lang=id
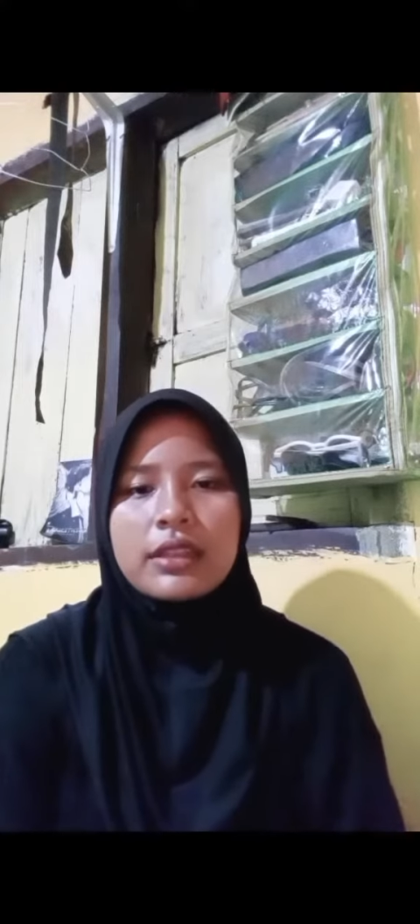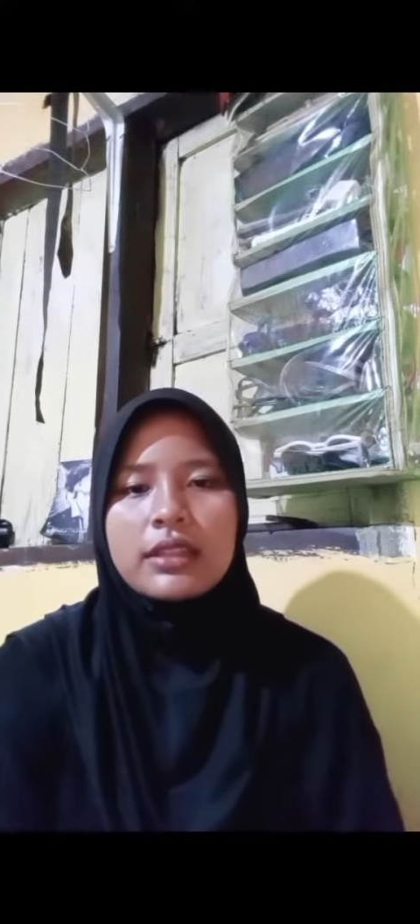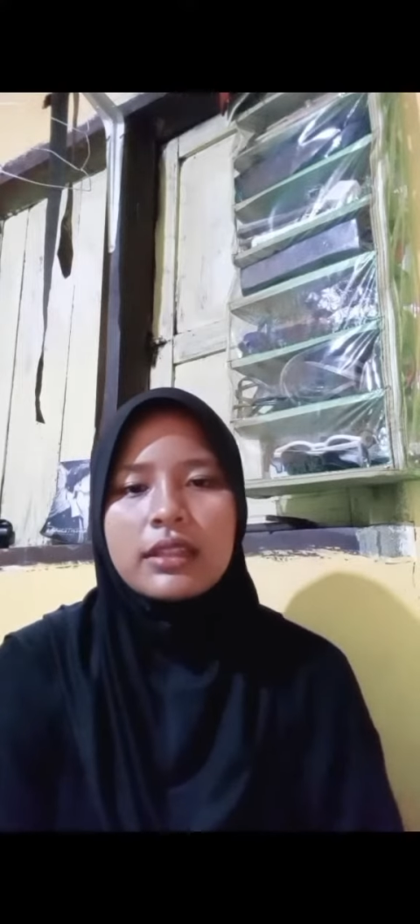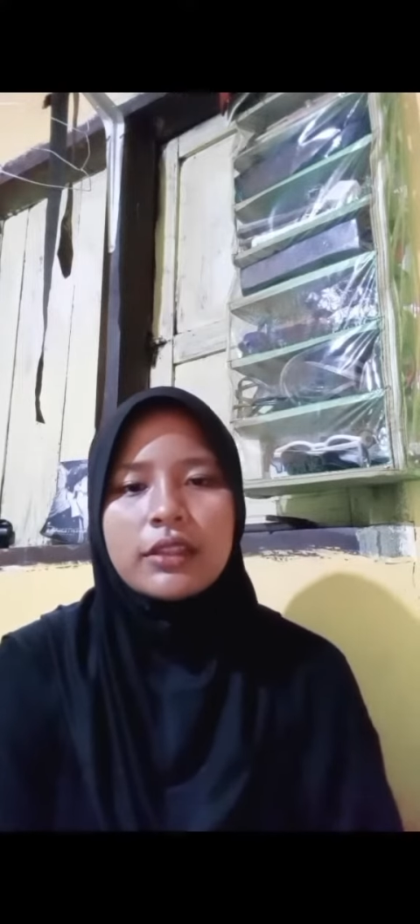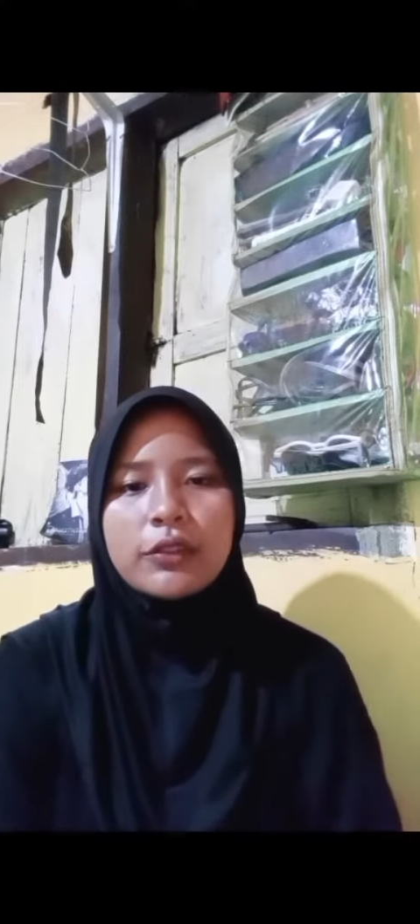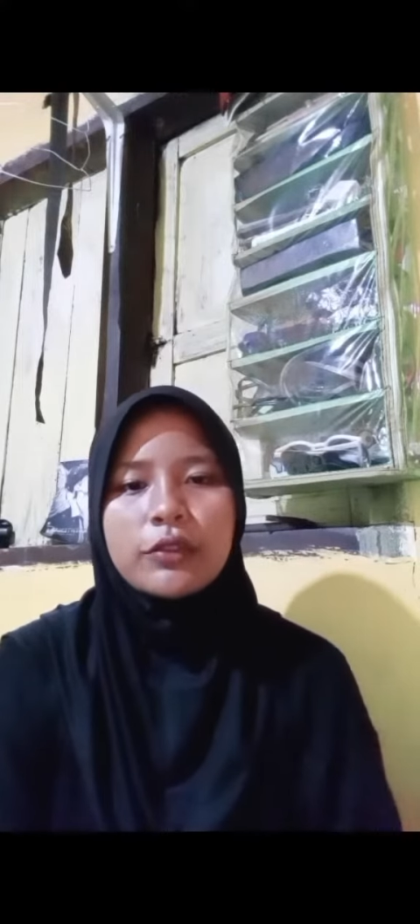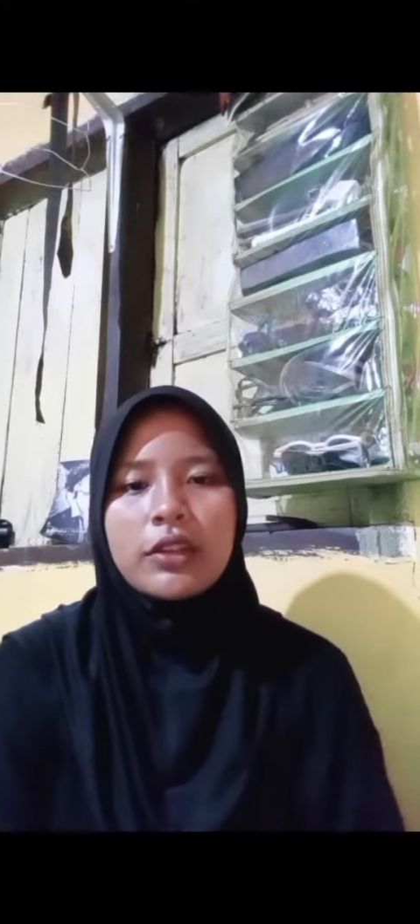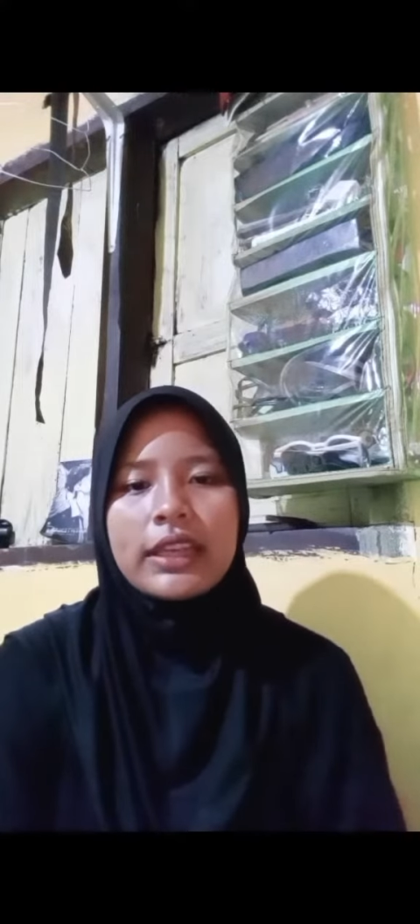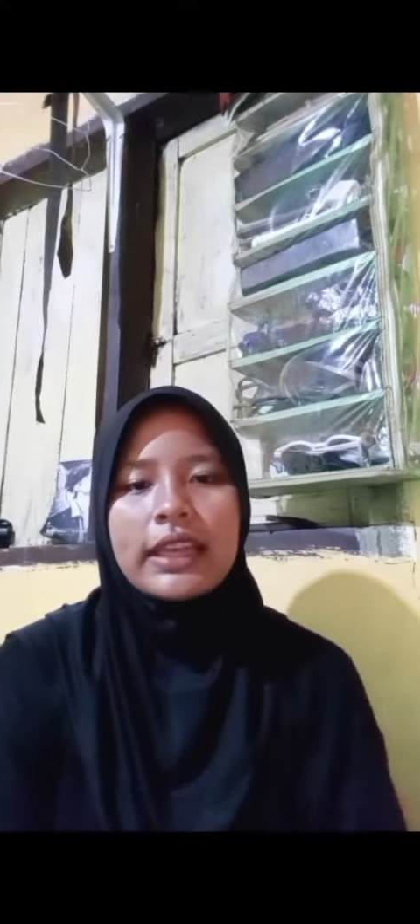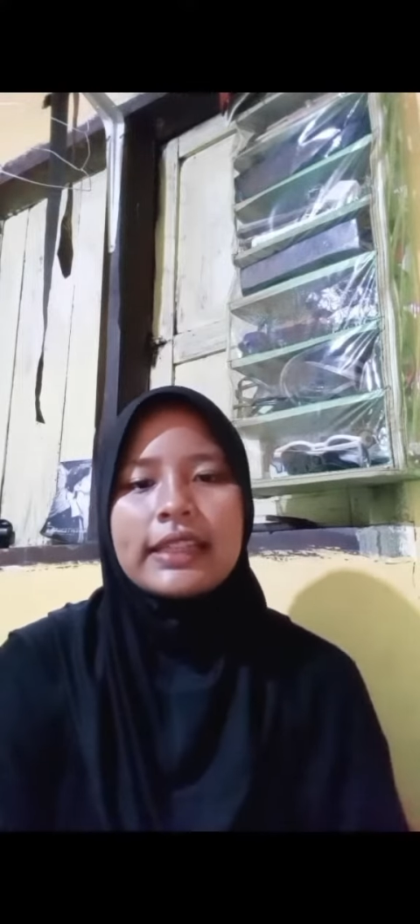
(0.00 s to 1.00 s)
saja ke
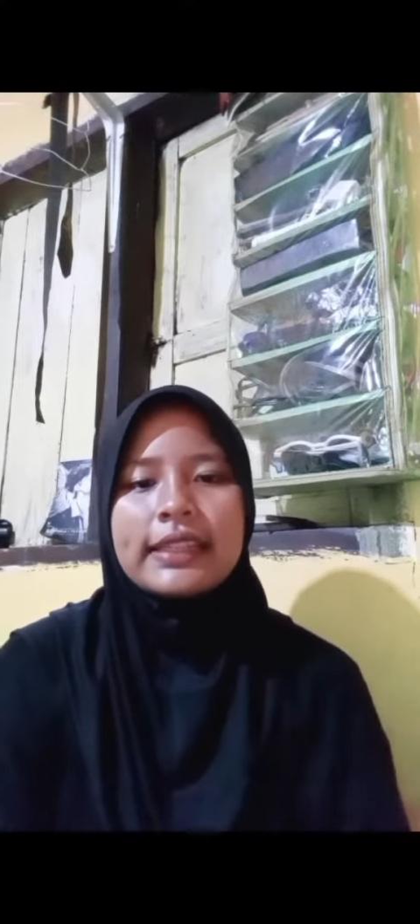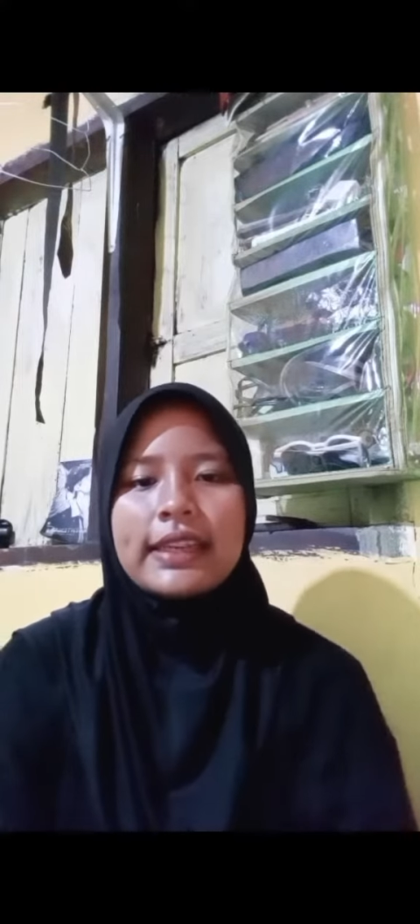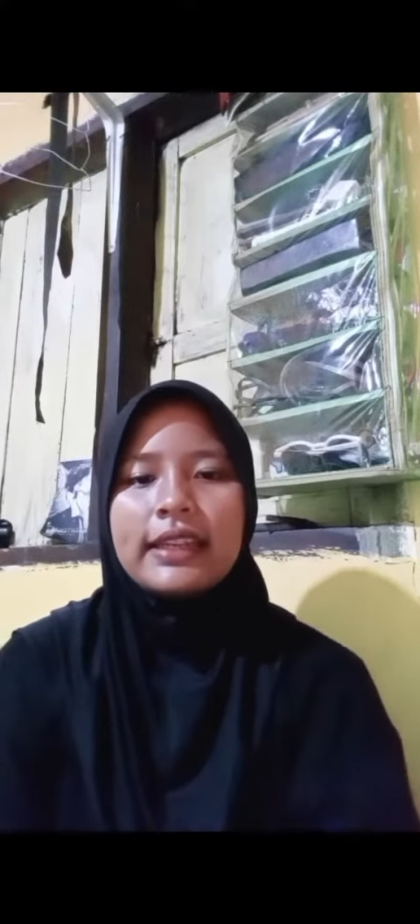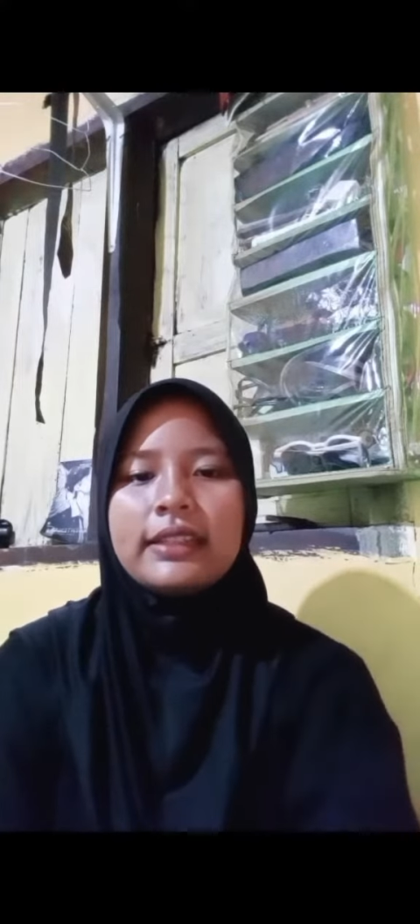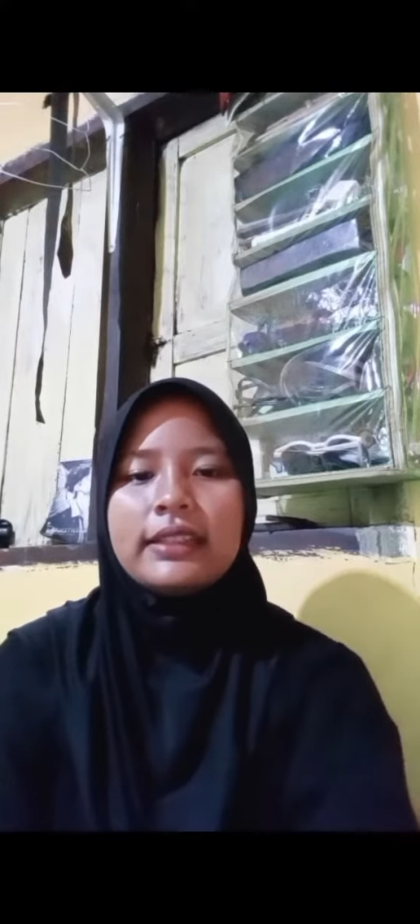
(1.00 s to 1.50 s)
tutorialnya